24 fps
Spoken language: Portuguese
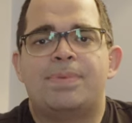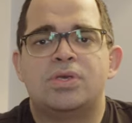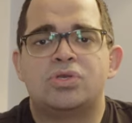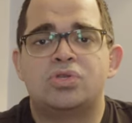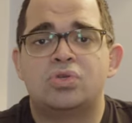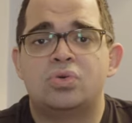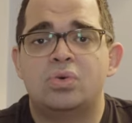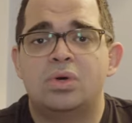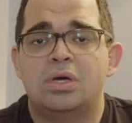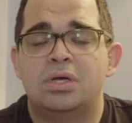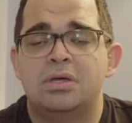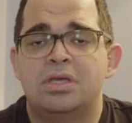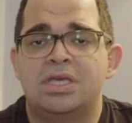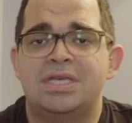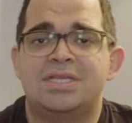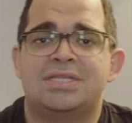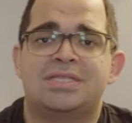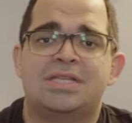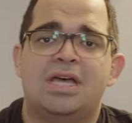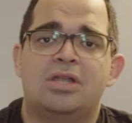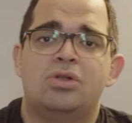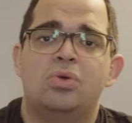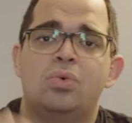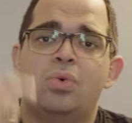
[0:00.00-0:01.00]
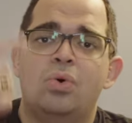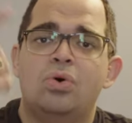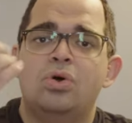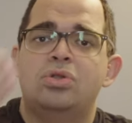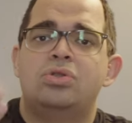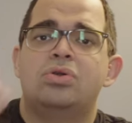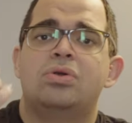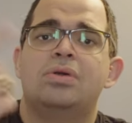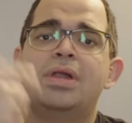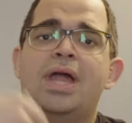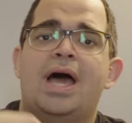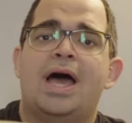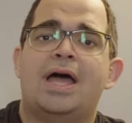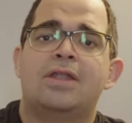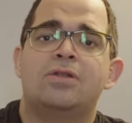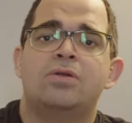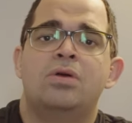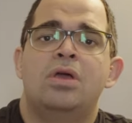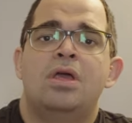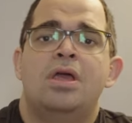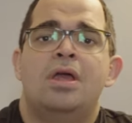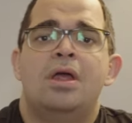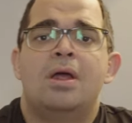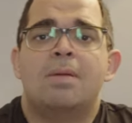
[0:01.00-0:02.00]
pessoa que está do outro
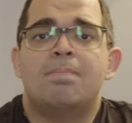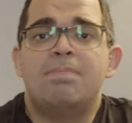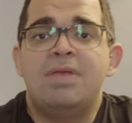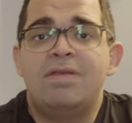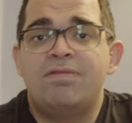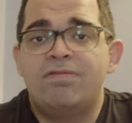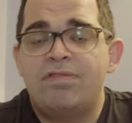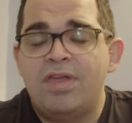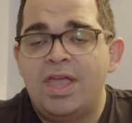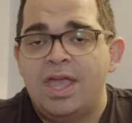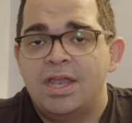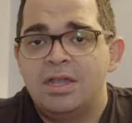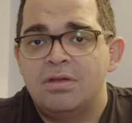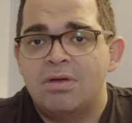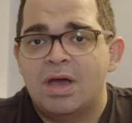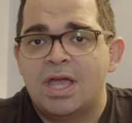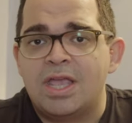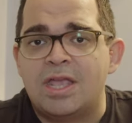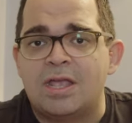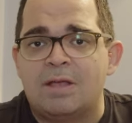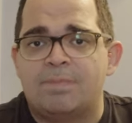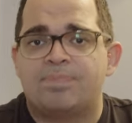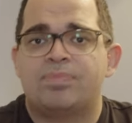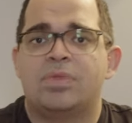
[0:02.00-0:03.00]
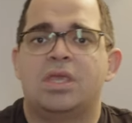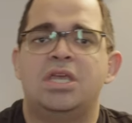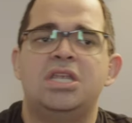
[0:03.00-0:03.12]
lado me vendo aí.